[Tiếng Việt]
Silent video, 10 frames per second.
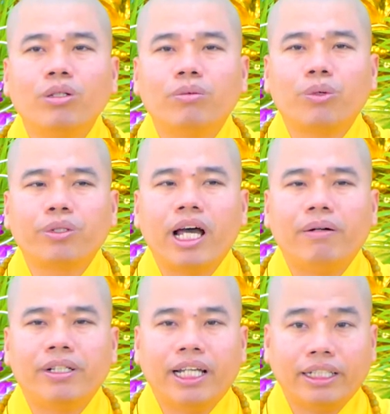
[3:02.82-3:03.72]
cố trong cuộc
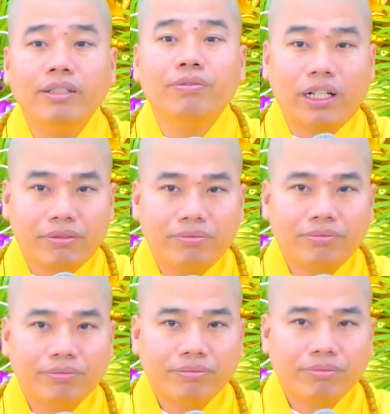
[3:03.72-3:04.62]
đời mà vẫn niệm Phật,
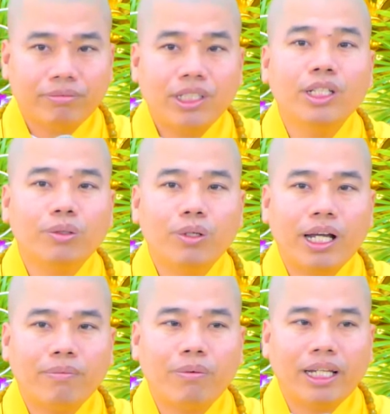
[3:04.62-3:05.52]
nó vượt
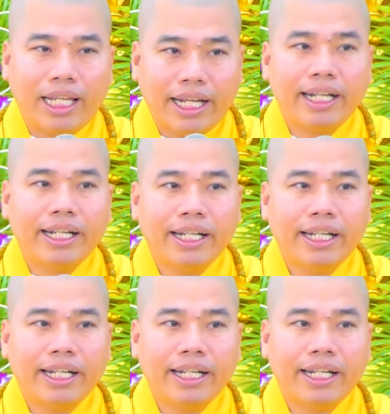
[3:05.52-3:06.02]
qua một hai lần.